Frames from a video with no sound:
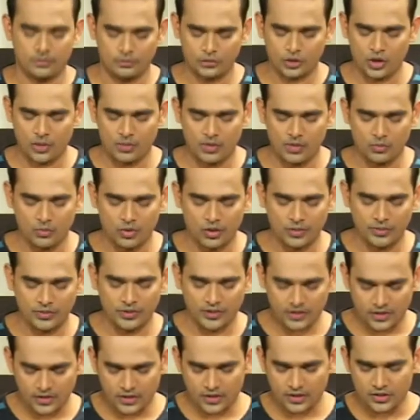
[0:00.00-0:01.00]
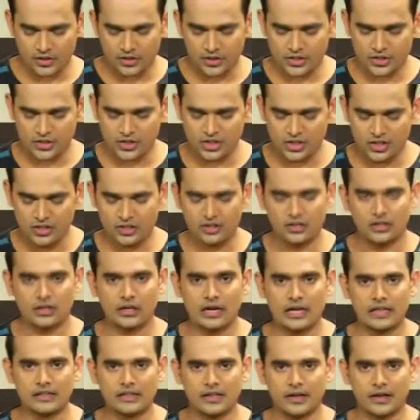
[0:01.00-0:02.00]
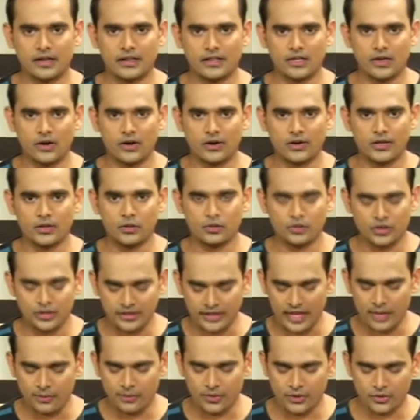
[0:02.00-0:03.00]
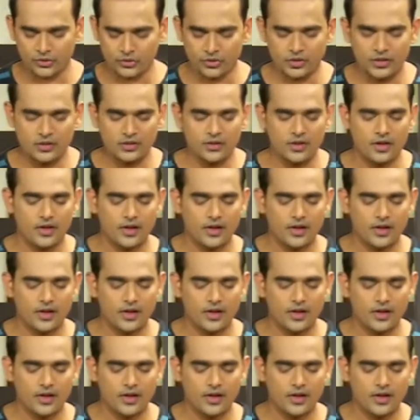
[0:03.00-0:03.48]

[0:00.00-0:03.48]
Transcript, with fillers: చాపింగ్ బోర్డు మీద కింద నుంచి గాలి తగలదు కాబట్టి కొద్దిగా టైం పడుతుంది